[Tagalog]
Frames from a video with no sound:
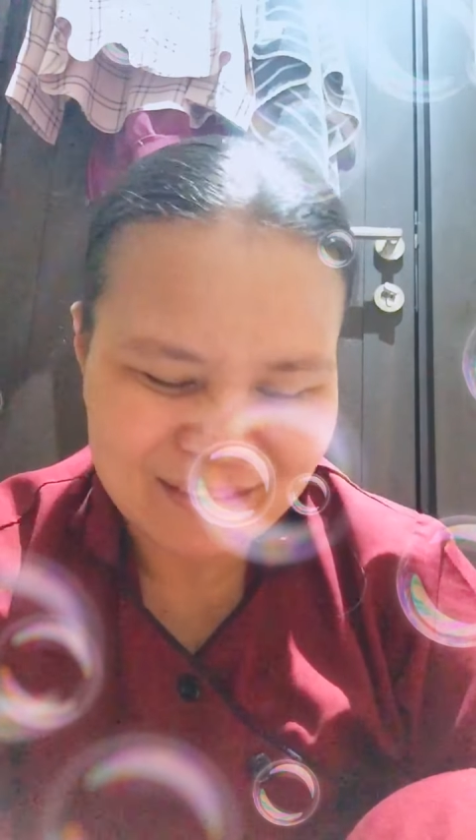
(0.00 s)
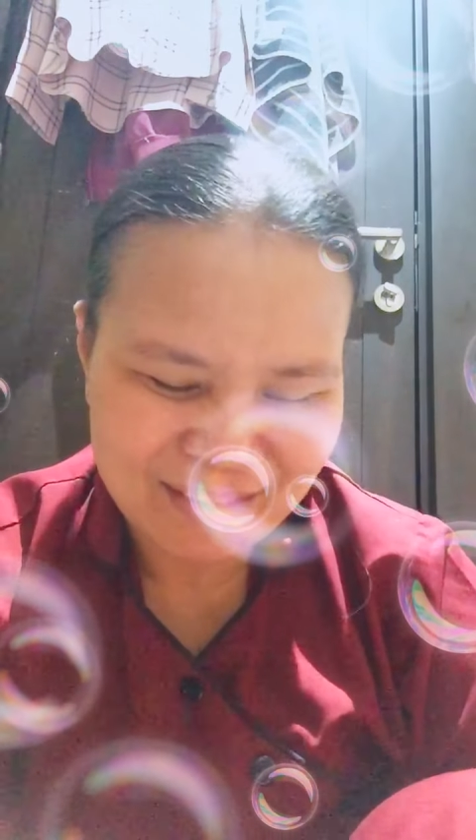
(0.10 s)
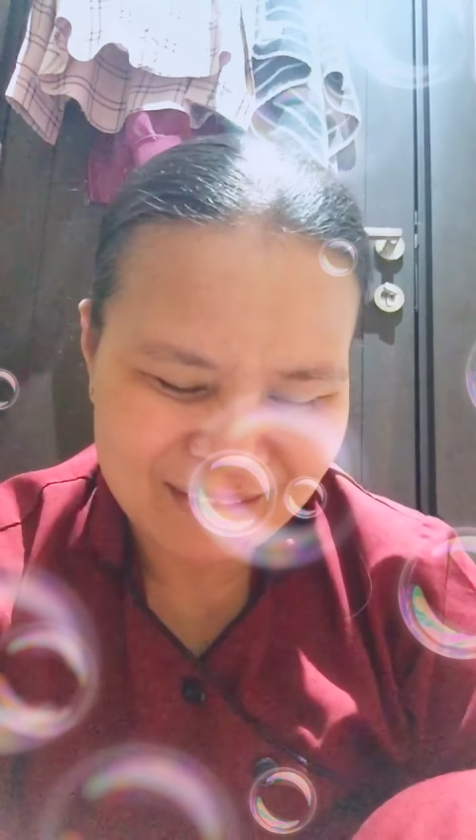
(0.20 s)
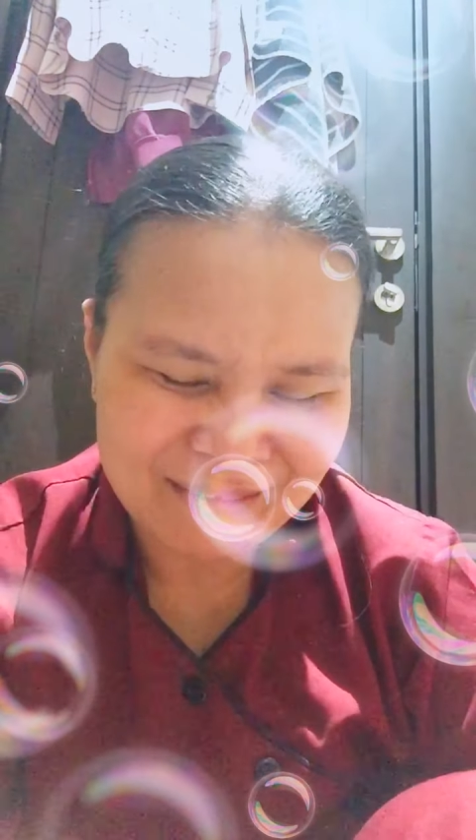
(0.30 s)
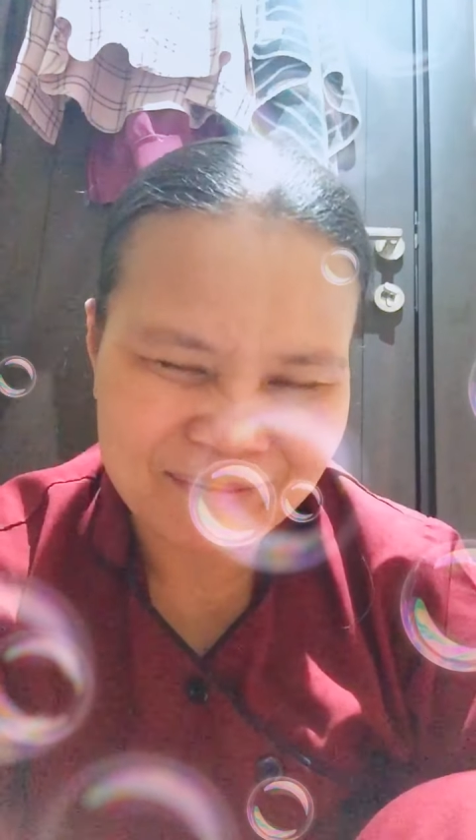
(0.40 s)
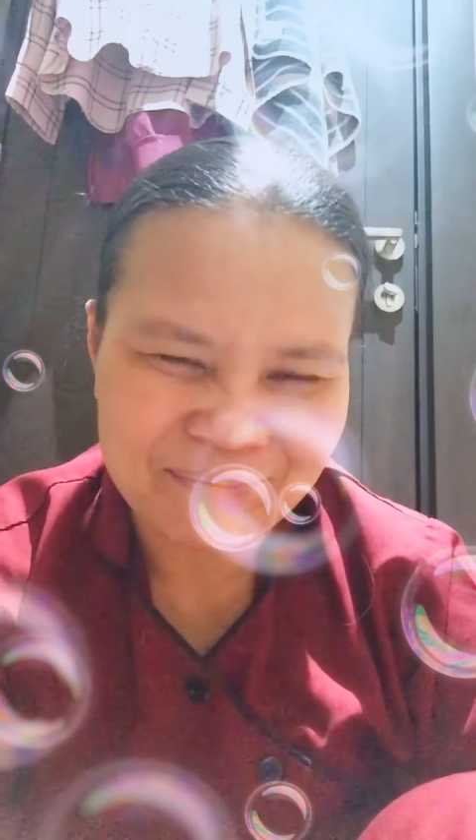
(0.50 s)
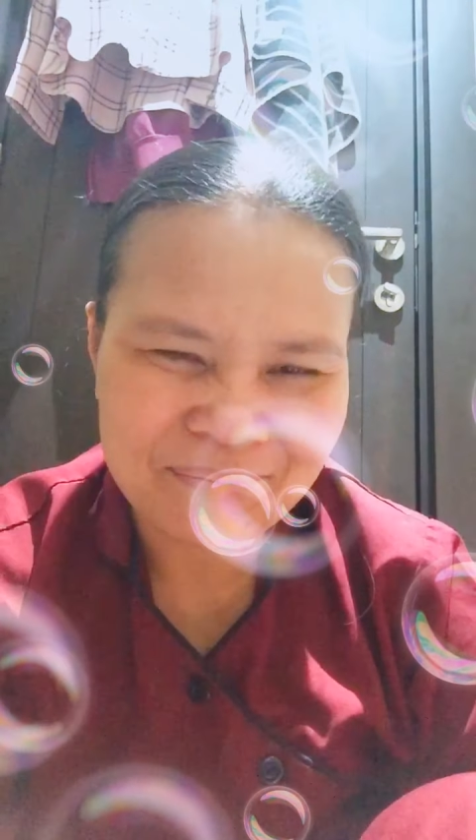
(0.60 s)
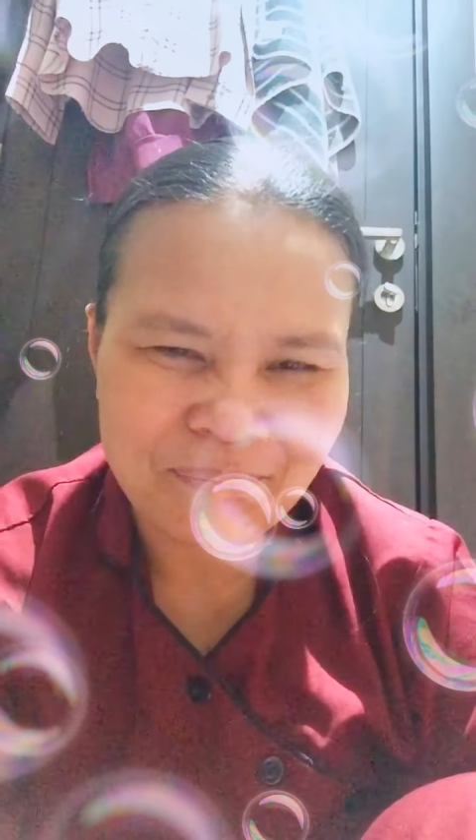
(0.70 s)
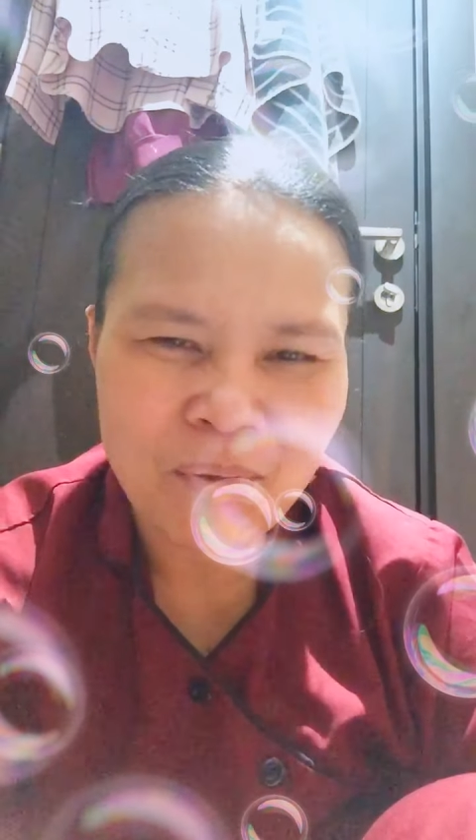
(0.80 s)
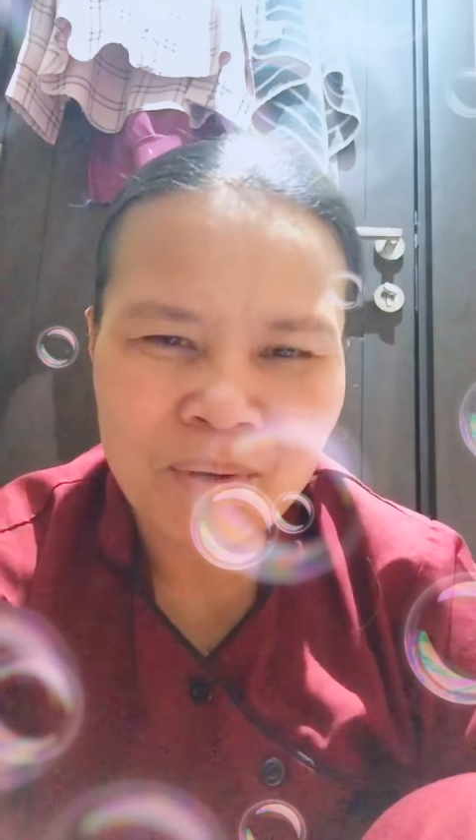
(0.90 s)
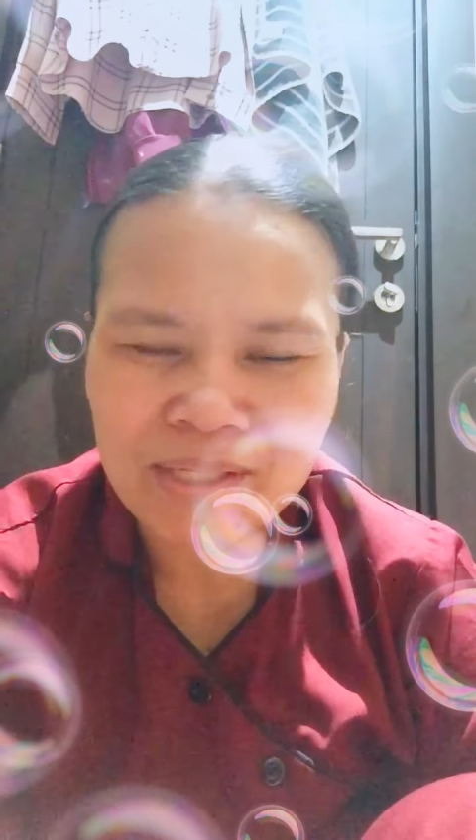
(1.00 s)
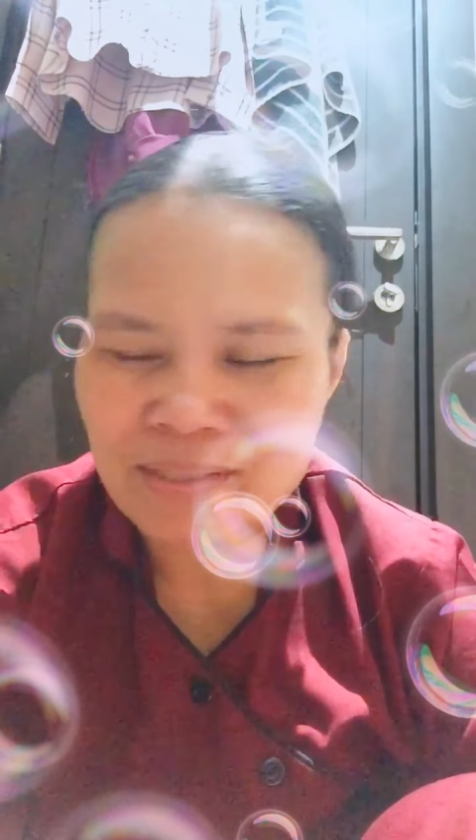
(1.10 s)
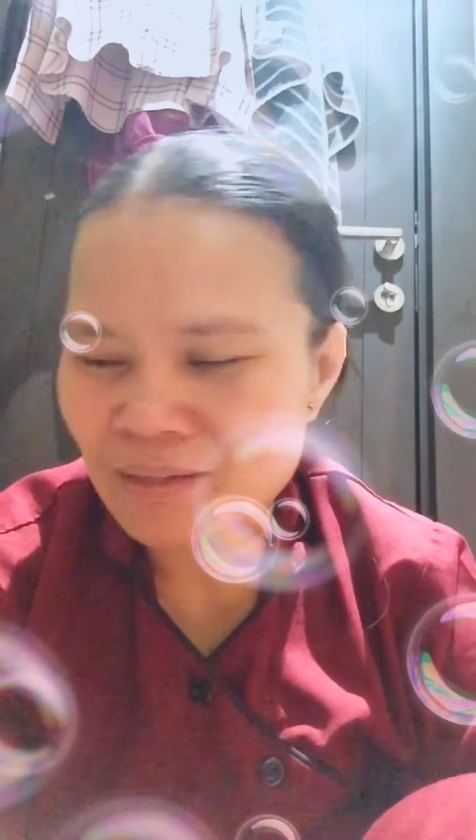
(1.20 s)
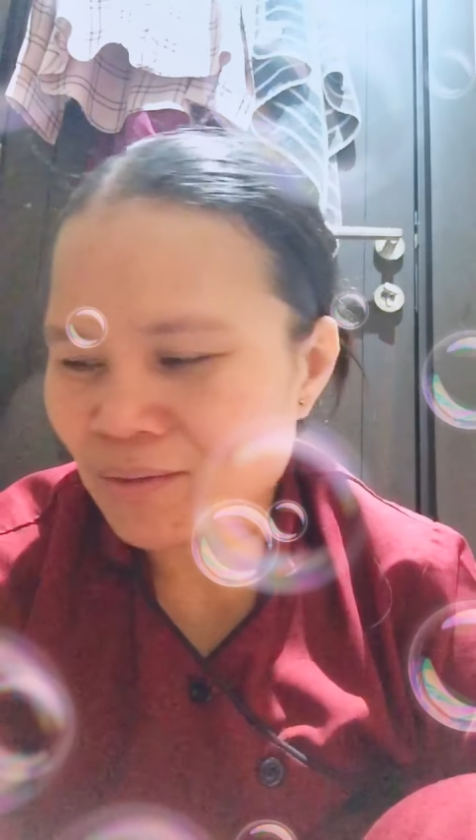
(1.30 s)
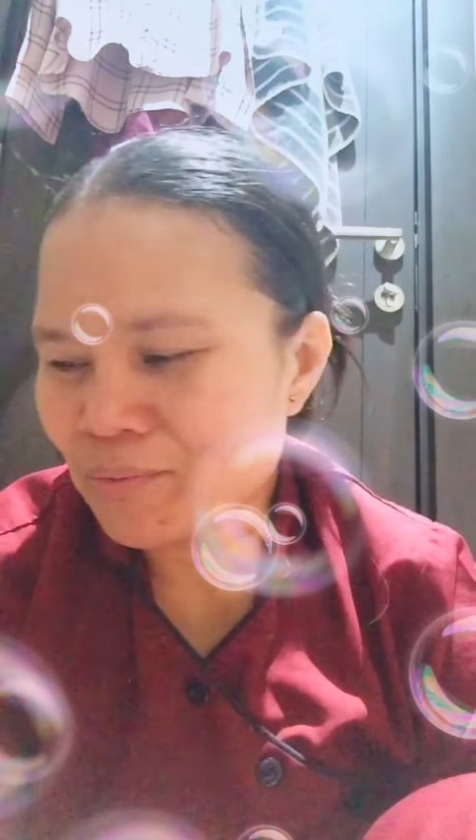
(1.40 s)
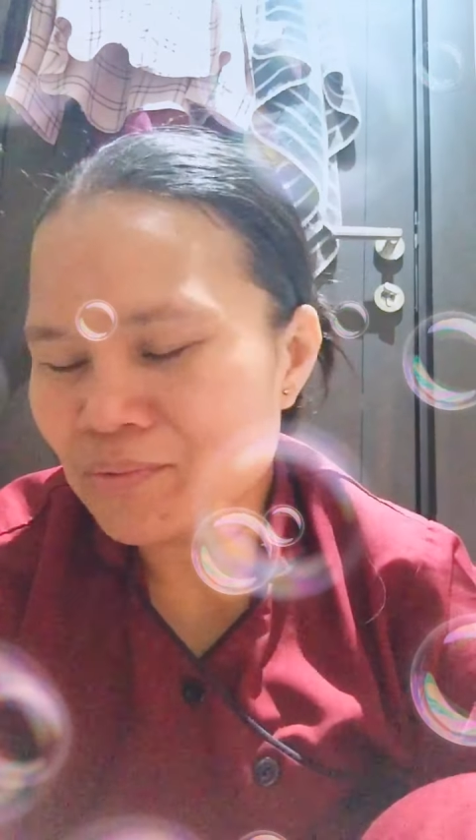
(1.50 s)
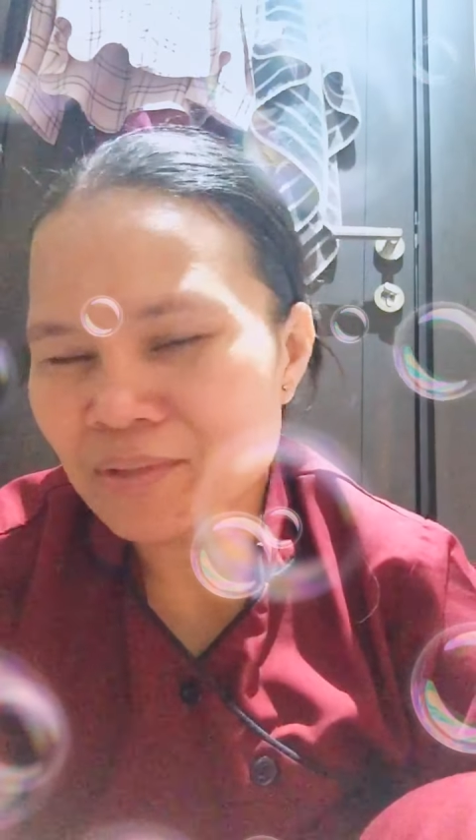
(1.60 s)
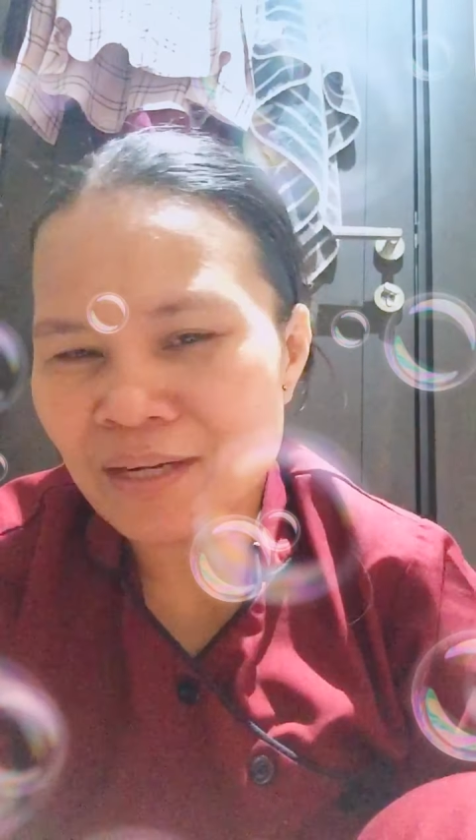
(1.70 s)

kay paway sa ako